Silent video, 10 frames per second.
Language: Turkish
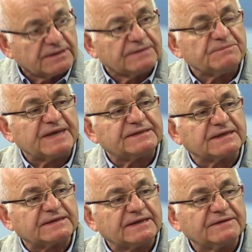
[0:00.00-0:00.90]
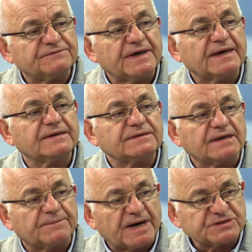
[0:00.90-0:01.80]
medyada ve
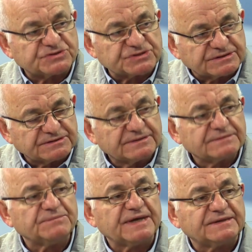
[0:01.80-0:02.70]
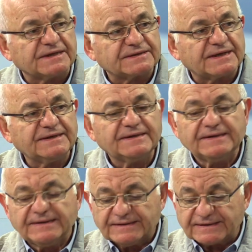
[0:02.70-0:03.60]
yabancı medyada,
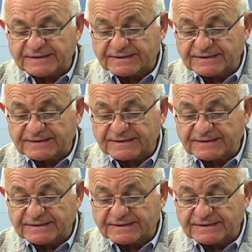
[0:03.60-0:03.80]
e,